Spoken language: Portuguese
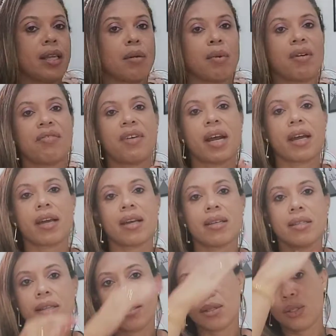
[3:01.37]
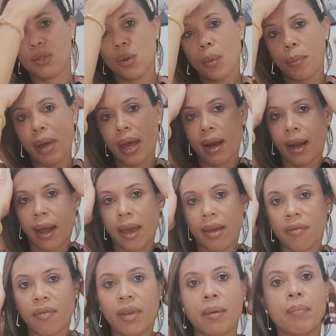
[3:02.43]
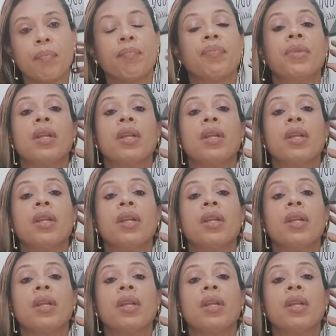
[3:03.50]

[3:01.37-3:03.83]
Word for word: tem uma fragrância super leve,